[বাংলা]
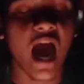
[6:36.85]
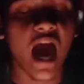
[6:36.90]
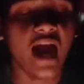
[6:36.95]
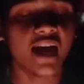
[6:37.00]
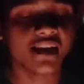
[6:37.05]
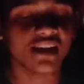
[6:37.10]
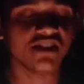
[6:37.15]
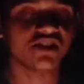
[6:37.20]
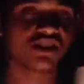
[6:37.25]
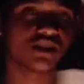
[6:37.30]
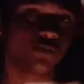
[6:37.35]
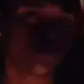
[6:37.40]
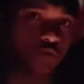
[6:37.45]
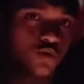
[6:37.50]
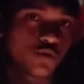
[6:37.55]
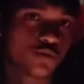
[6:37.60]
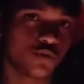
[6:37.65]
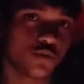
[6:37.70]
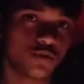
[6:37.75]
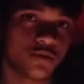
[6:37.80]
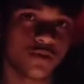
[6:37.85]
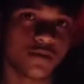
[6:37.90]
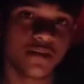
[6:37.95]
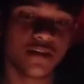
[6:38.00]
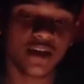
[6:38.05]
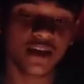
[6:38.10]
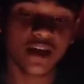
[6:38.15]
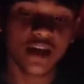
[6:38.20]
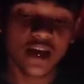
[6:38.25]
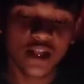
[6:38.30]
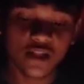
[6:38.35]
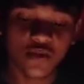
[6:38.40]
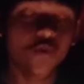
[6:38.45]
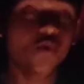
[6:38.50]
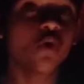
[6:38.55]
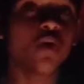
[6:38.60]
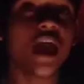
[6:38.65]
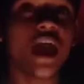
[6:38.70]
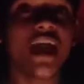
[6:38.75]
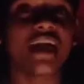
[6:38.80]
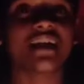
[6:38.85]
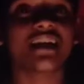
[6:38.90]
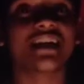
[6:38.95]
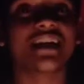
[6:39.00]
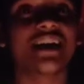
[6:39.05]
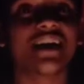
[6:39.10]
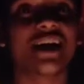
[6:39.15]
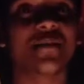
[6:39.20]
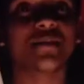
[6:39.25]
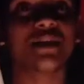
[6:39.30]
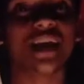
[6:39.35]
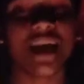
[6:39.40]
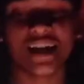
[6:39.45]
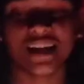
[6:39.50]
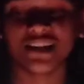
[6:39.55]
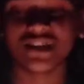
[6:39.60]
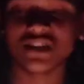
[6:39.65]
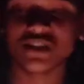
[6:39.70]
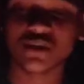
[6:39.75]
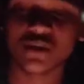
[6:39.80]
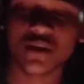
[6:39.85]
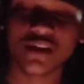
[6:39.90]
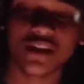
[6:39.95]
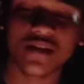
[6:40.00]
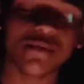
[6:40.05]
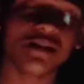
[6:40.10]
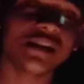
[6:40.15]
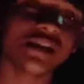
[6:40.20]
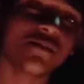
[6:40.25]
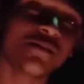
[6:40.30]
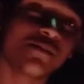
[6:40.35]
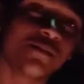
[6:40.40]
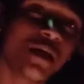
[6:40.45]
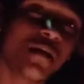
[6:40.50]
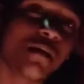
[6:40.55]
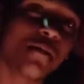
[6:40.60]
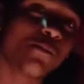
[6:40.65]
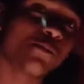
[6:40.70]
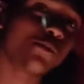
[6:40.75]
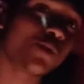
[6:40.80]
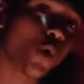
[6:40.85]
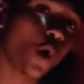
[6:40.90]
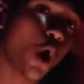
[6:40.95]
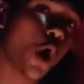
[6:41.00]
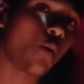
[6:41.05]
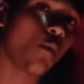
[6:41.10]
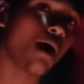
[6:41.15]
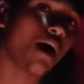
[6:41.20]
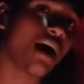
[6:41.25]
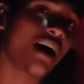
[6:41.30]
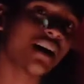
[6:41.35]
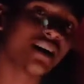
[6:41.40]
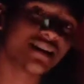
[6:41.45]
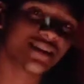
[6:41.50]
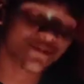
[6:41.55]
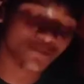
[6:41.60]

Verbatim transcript: আট এসছে পুরোপুরি ভাবে তো একটা আমি একটা জিনিস কথা মানে ভেবে পুরো অবাক